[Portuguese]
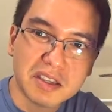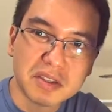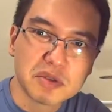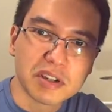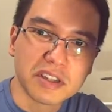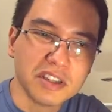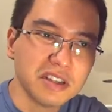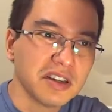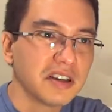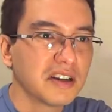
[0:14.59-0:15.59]
Isso
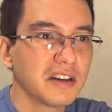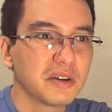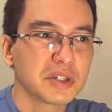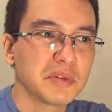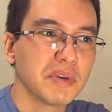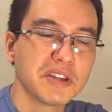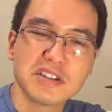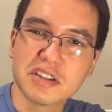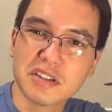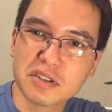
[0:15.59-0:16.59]
aqui eu chamei
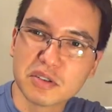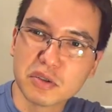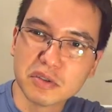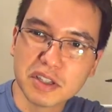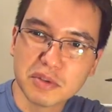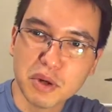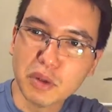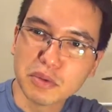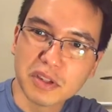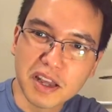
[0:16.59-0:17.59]
de sonda do
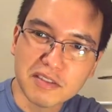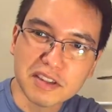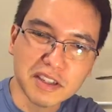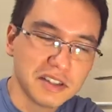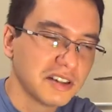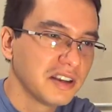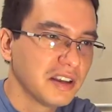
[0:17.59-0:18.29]
alto leveling,